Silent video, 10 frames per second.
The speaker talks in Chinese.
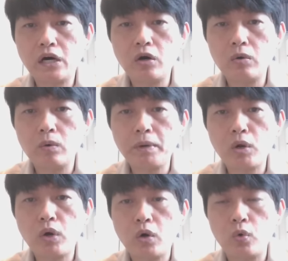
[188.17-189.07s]
然后包
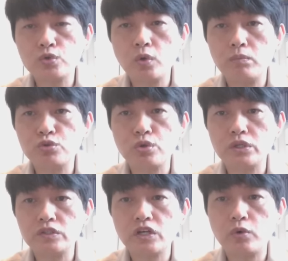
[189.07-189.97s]
括我说我们做
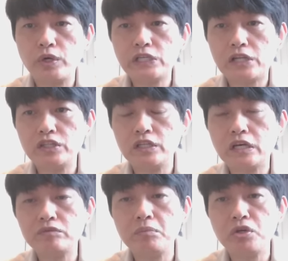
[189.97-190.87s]
的这个微强电，
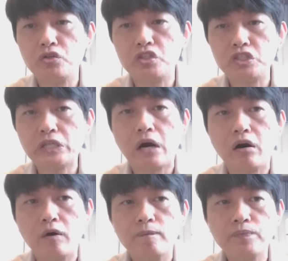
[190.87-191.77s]
他这边没有提到、
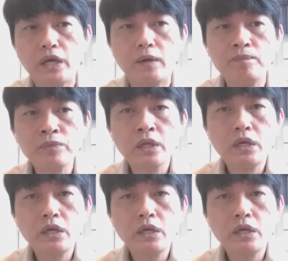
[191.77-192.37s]
哦。那